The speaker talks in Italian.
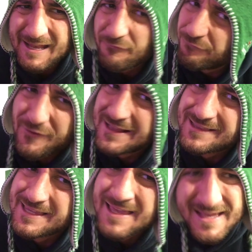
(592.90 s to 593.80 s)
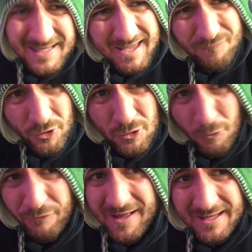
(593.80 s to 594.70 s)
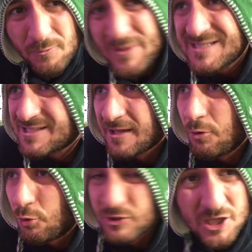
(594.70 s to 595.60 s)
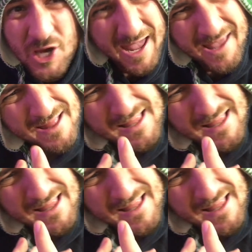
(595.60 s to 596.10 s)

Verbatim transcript: in effetti, che vogliono fare queste cose, cioè